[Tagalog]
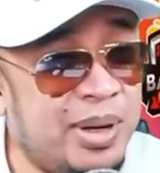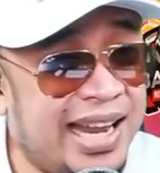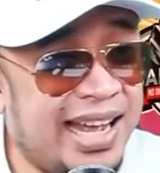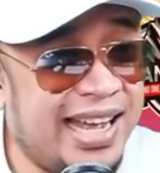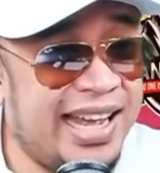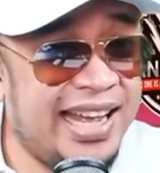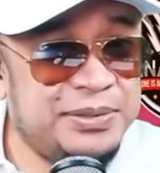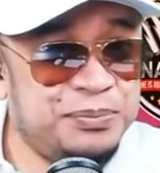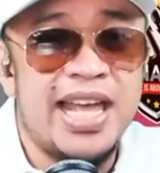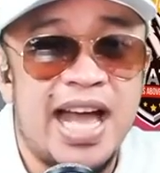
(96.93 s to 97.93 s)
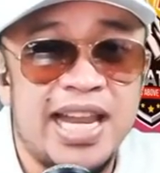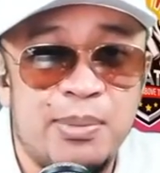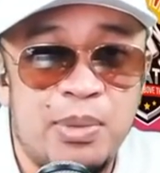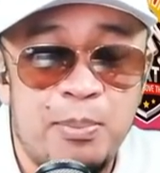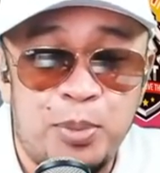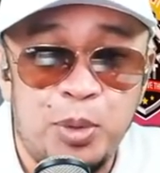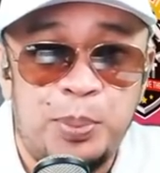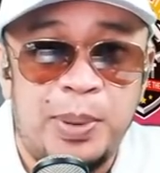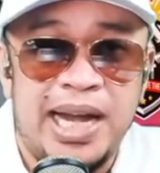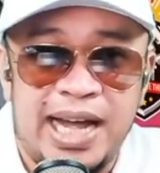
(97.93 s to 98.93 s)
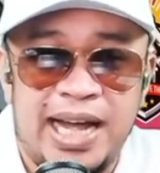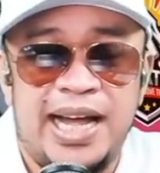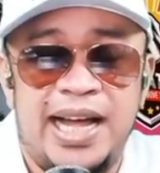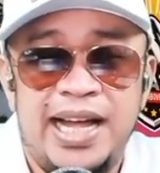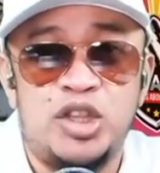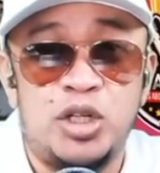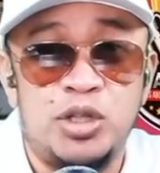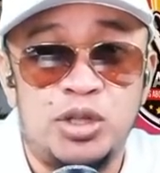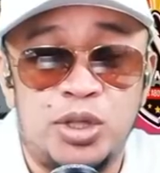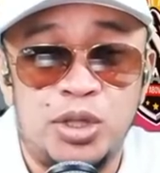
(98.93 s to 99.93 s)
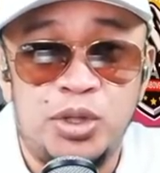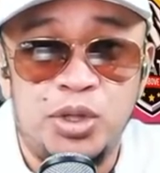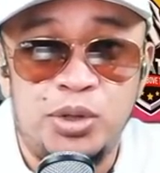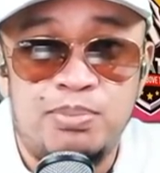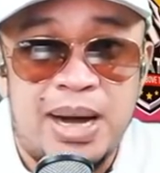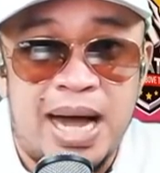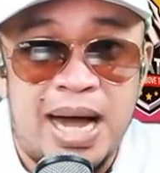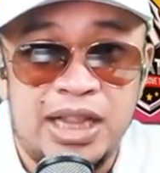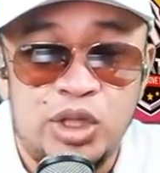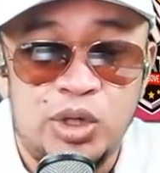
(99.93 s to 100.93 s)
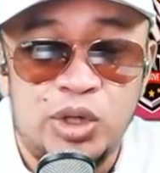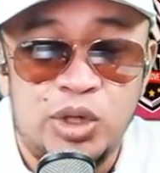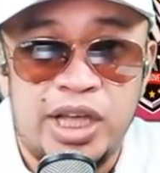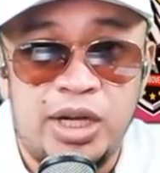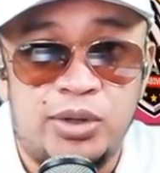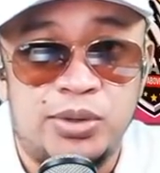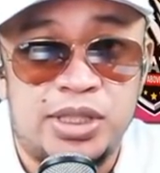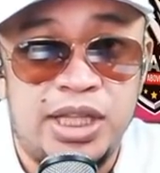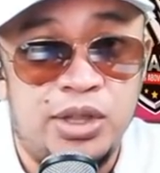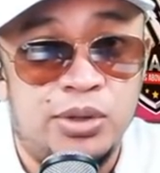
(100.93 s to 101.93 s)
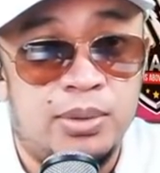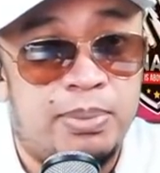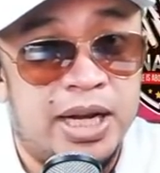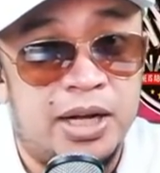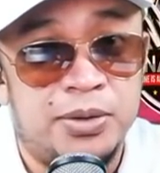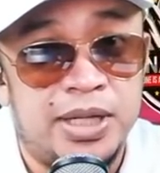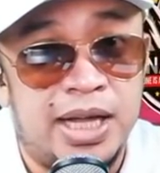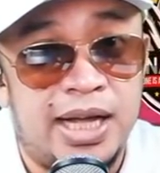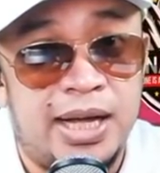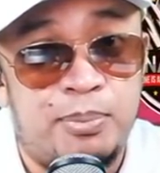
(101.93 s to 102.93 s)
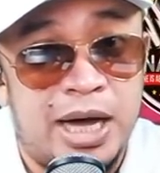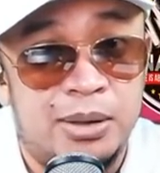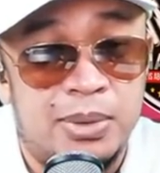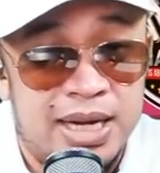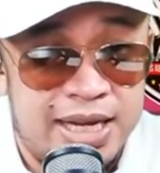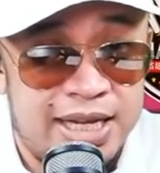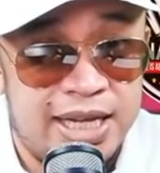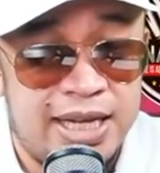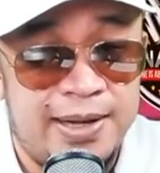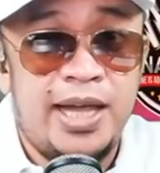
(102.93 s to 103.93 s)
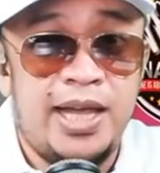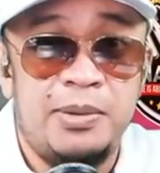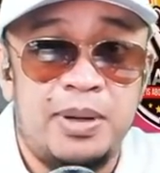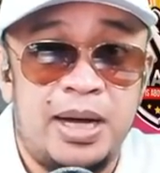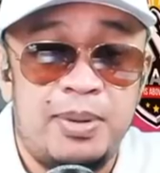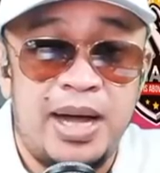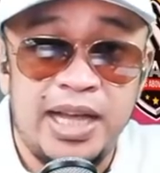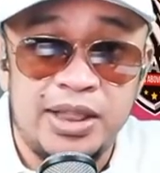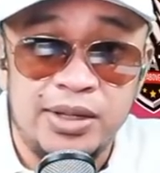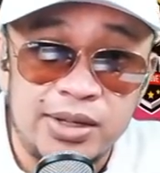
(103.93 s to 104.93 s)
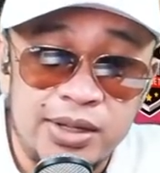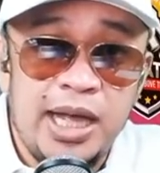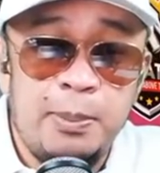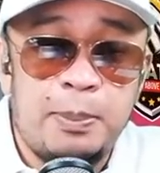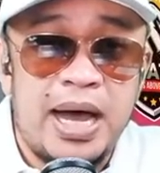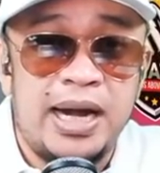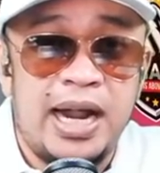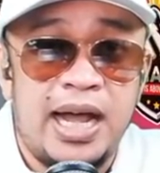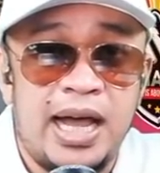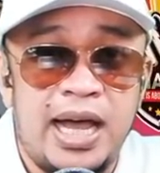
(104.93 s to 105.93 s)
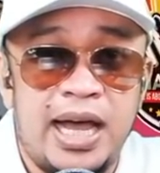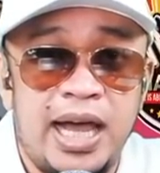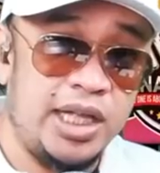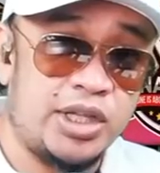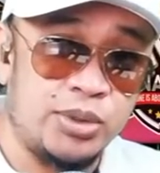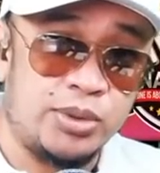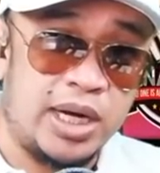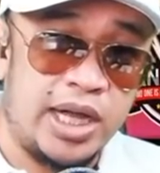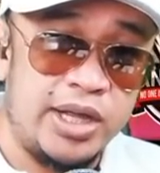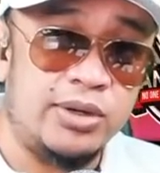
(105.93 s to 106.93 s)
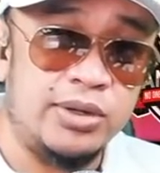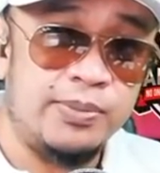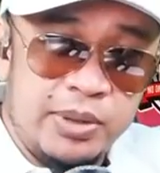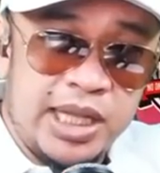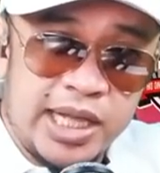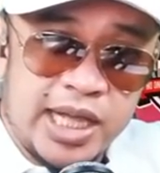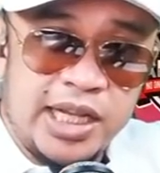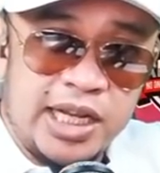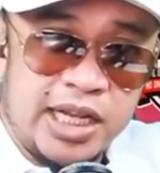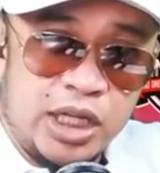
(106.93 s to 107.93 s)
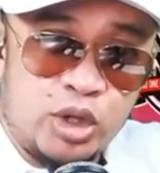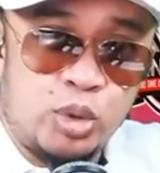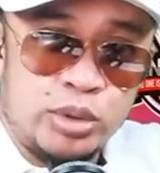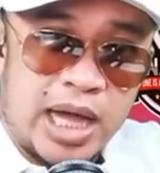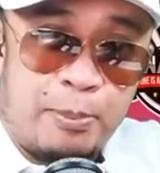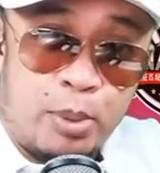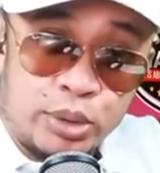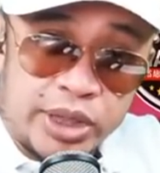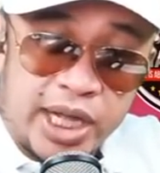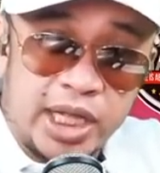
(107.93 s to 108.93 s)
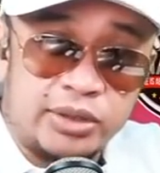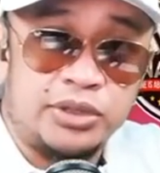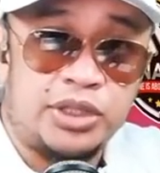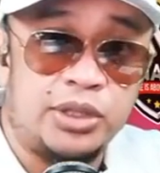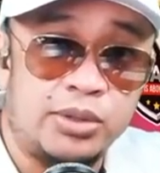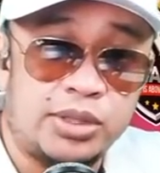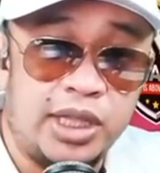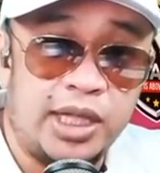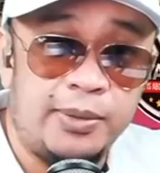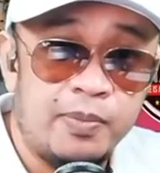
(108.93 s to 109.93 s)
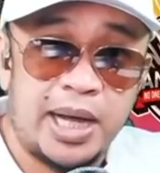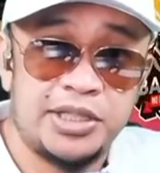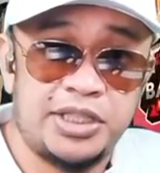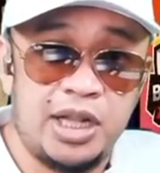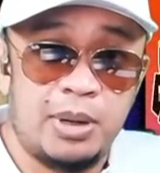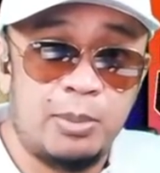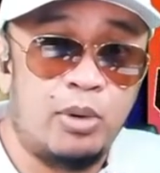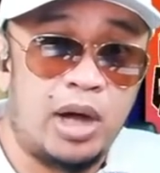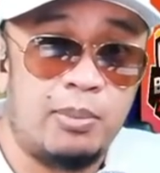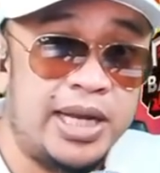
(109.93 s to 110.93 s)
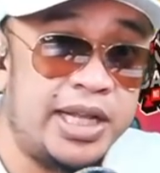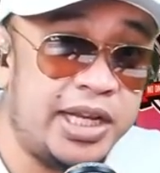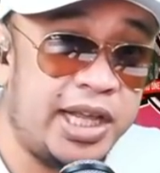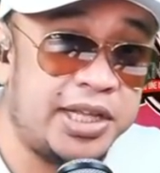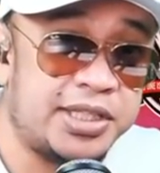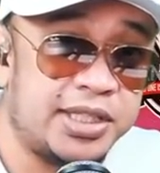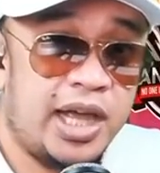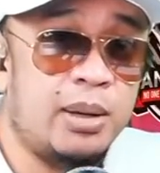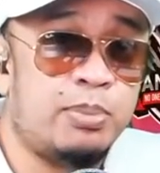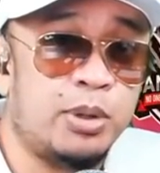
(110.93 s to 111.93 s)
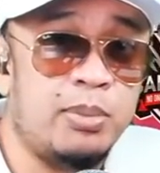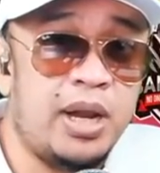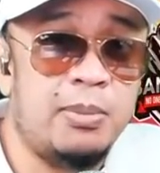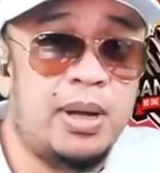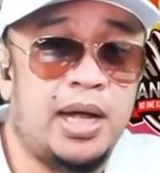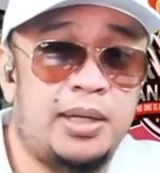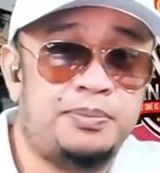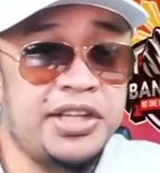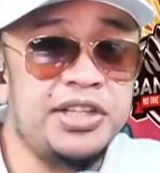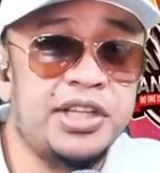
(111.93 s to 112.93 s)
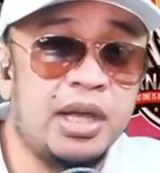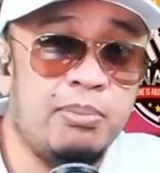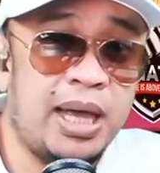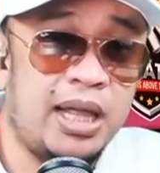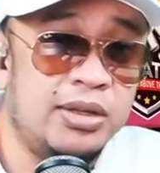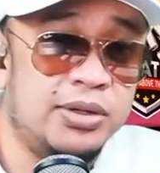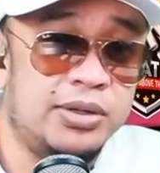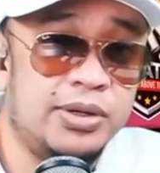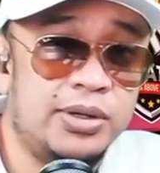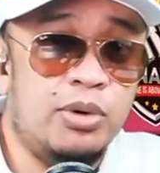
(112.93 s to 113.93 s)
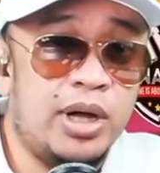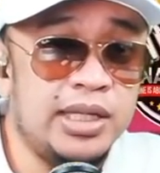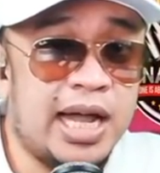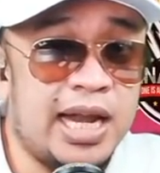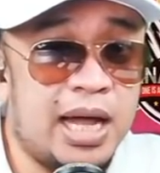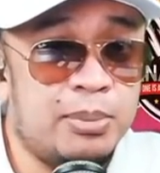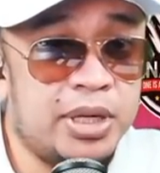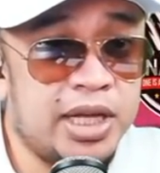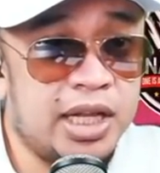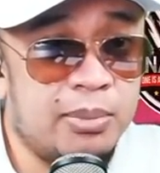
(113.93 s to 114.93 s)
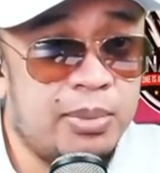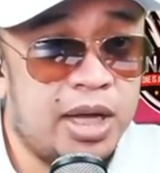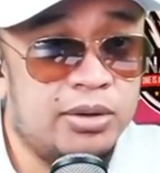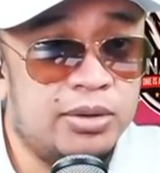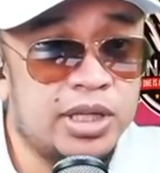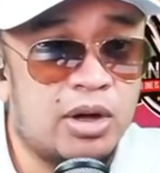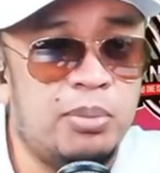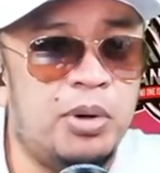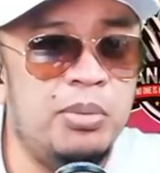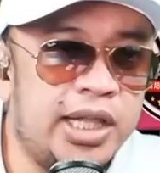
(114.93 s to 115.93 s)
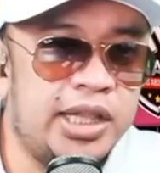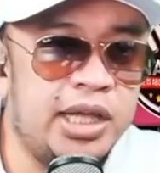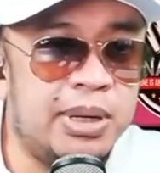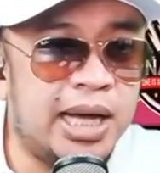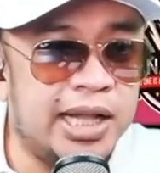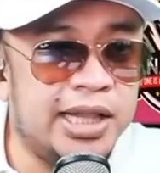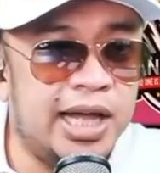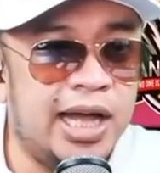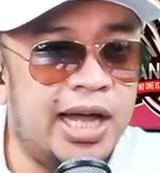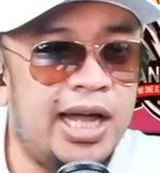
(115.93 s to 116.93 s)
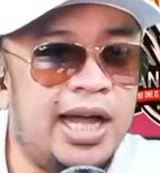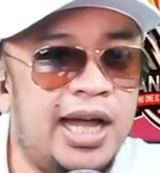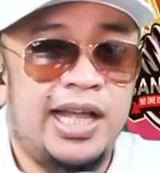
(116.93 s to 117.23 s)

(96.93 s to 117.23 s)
pala, kaya naman po pala, todo-todo yung banat doon kay Roslyn noong panahon ng Parmali. Eh, di ba? Bakit to? Eh, para itsura ngayon, nilagyan nila ng duda, putik itong si Roslyn para sila magmukhang malinis. Eh, ang problema, eh si Sek Bello, mukhang na malalaman niya na merong, naku hindi magandang